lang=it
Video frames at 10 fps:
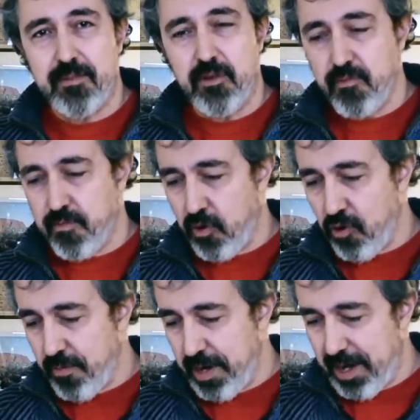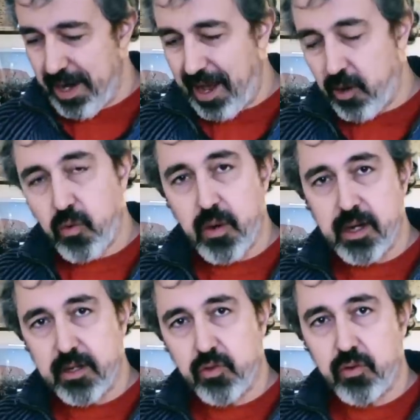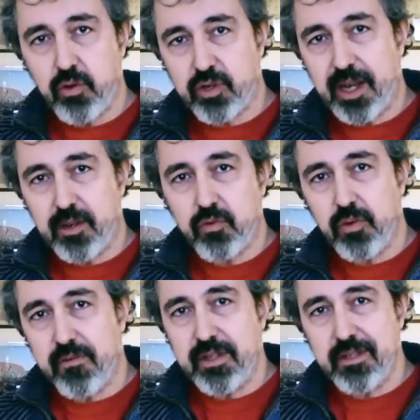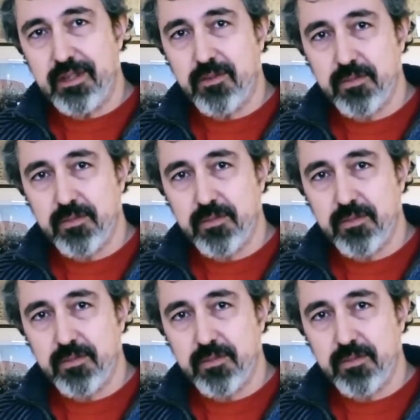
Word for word: un po' come l'acqua attorno allo scarico di un lavandino,